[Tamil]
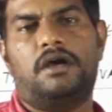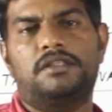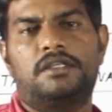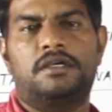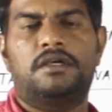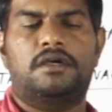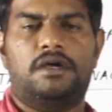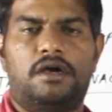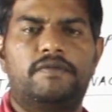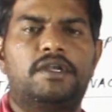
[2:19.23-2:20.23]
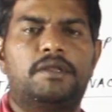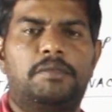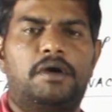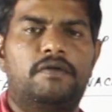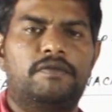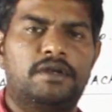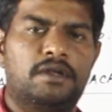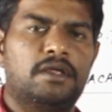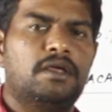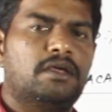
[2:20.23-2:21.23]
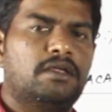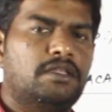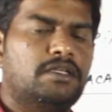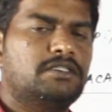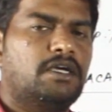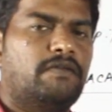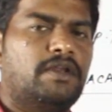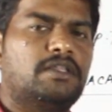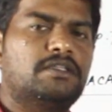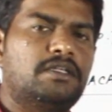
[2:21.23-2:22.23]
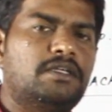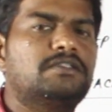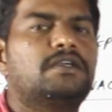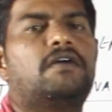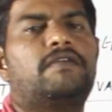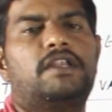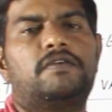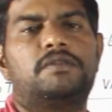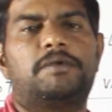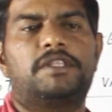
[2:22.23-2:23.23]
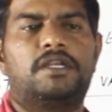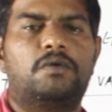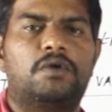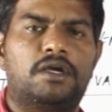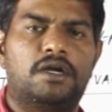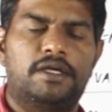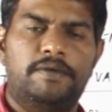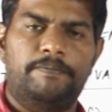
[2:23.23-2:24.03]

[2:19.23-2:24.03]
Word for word: அந்த ஆவின் டிப் ஆவின் திருச்சி ஆவின் அந்த திருச்சி ஆவின்லேயே வந்து பார்த்திங்கன்னா உங்களுக்கான